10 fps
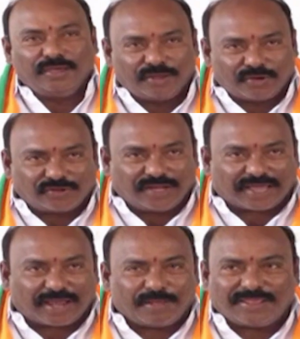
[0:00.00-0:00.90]
ఈరోజు
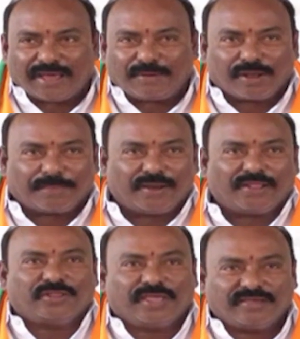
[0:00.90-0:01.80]
లెక్కర్ మీద యాభై రూపాయలు
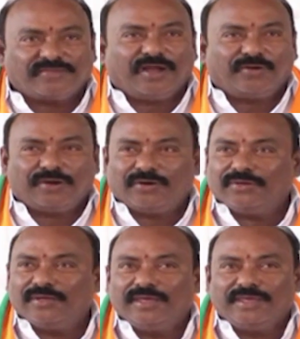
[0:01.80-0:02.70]
ఎంత తగ్గించా
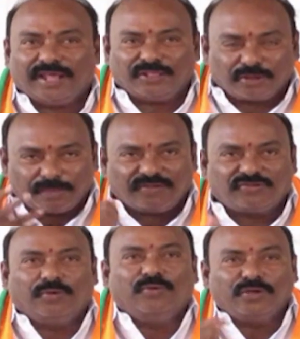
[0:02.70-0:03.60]
అంటున్నాడు ఎందుకు
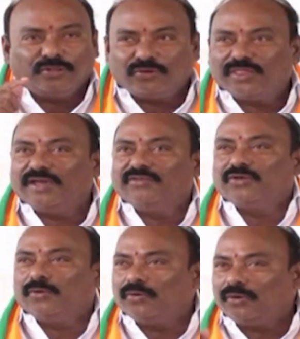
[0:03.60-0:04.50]
పెంచావు ఎందుకు
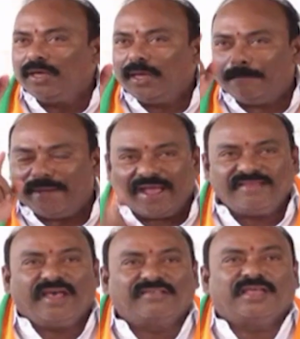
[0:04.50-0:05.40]
తగ్గించావు
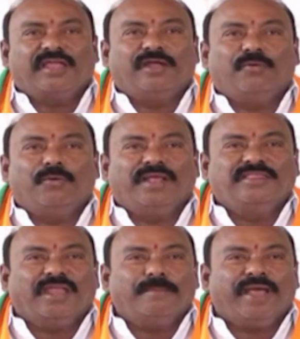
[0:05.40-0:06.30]
బ్యాన్ చేస్తా అన్నావు
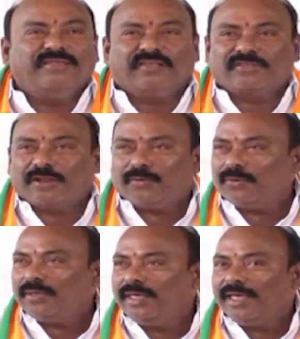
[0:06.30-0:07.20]
మద్యాన్ని బ్యాన్
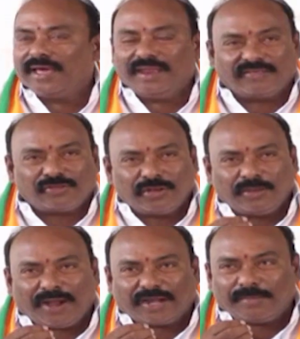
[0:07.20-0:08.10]
చేస్తున్నావు కనీసం
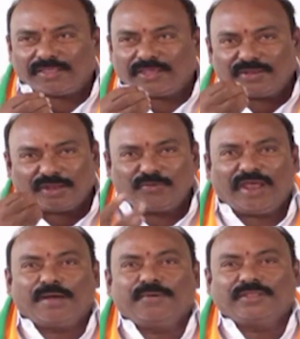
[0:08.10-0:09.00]
నీ మాట మీద నీకు నిలువ
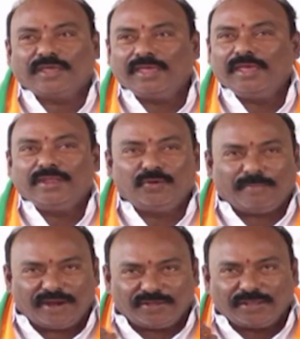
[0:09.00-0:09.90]
లేకపోతే
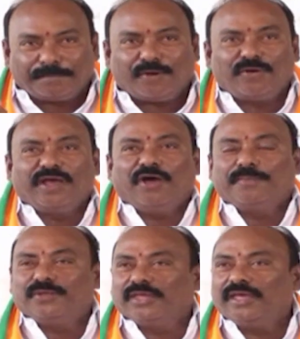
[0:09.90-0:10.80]
నువ్వు మడిని తిప్పేవాడు
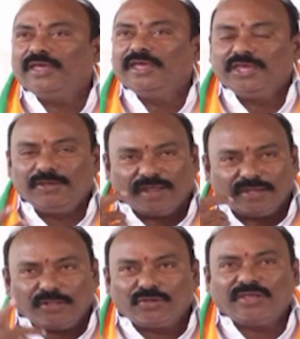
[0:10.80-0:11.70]
కాకపోతే
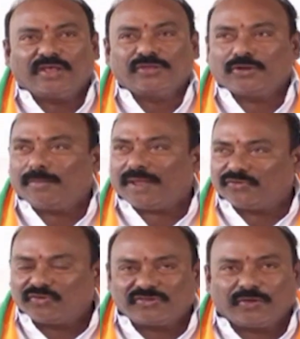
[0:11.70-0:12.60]
ఇవన్నీ ఎందుకు చేస్తున్నావు
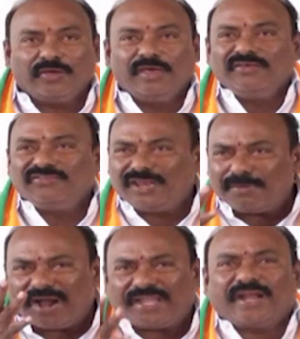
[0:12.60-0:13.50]
మనం చూసాం
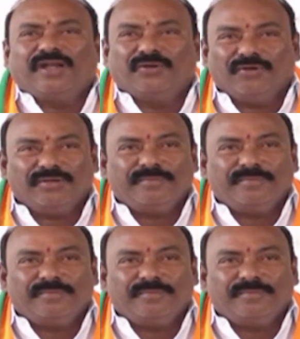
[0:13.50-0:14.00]
సినిమా టికెట్లు